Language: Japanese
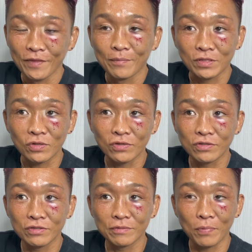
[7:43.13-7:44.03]
まあそうい
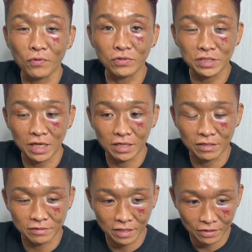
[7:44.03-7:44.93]
うポンコツ感があ
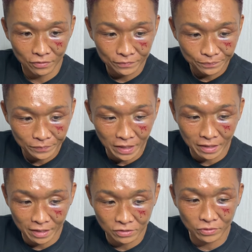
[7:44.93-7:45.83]
るんだけど、だ
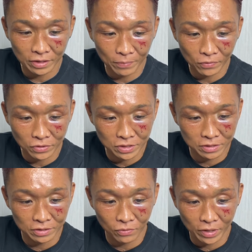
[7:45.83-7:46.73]
からそんなポンコツ
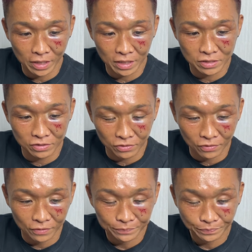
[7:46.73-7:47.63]
の俺からする
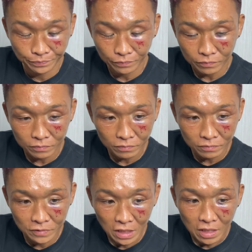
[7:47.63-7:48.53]
と、
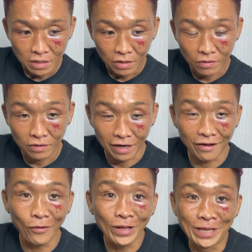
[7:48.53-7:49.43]
あれ
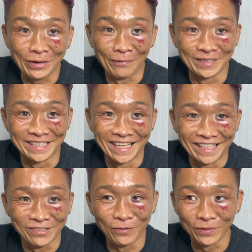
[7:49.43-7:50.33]
折れてるかもしんな
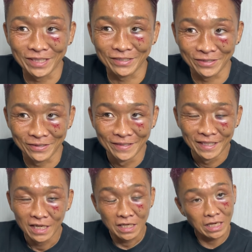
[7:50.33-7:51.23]
い、そう思ってくると。
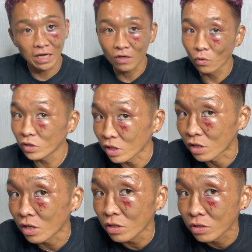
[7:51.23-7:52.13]
いや、折れて
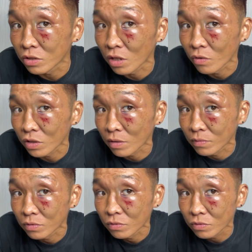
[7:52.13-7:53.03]
ないんだよね、多
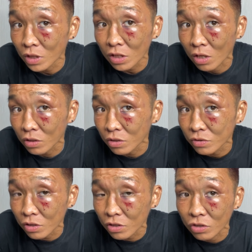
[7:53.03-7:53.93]
分。ただ腫れてる
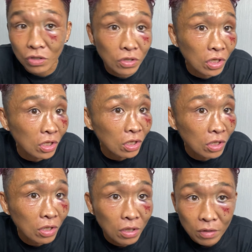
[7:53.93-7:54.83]
だけなんだよね。
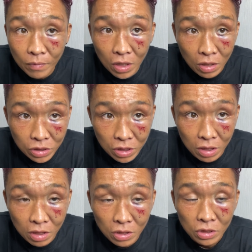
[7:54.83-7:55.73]
まあ明
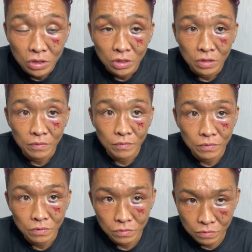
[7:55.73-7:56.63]
日、
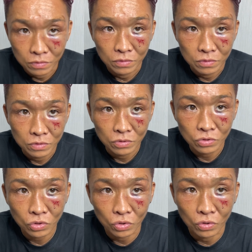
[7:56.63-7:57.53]
うん、
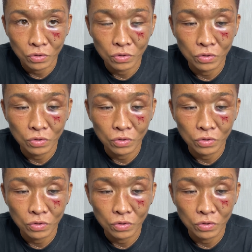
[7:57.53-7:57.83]
ちょっと、